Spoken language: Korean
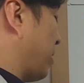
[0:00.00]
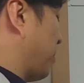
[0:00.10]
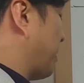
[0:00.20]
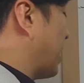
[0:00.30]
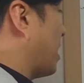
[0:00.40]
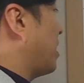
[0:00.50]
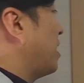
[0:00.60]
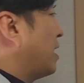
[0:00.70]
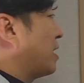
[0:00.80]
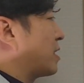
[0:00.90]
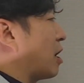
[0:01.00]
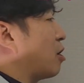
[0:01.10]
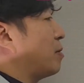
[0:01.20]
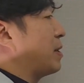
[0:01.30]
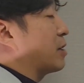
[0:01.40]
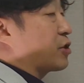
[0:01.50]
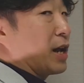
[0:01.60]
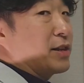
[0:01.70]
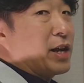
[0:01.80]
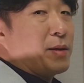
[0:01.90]
겁니다. 작업은 아주
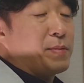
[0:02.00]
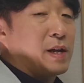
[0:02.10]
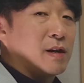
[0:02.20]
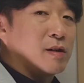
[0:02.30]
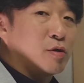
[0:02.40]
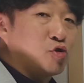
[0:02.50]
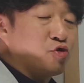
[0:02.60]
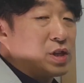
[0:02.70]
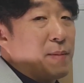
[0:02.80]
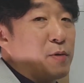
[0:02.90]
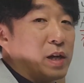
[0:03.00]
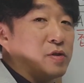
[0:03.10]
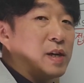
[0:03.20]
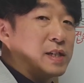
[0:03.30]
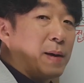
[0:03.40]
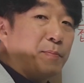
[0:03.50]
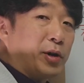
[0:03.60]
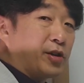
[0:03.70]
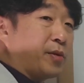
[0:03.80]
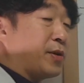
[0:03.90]
간단합니다. 중상 과정까지 한 번에
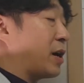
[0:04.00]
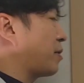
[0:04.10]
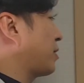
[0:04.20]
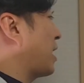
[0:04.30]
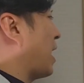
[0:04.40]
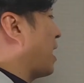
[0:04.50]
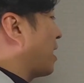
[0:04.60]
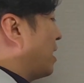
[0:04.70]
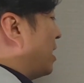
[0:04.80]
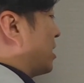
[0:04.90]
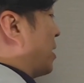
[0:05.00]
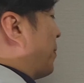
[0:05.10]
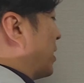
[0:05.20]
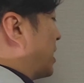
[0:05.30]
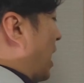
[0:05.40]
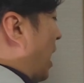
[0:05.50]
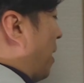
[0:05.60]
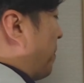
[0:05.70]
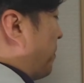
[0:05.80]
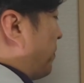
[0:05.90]
설명할 건데 첫 번째
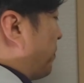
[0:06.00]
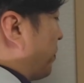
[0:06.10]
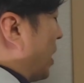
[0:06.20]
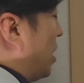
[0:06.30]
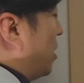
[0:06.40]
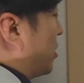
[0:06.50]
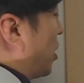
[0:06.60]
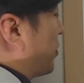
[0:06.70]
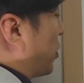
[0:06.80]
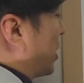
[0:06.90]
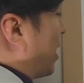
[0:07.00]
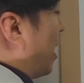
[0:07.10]
접속사를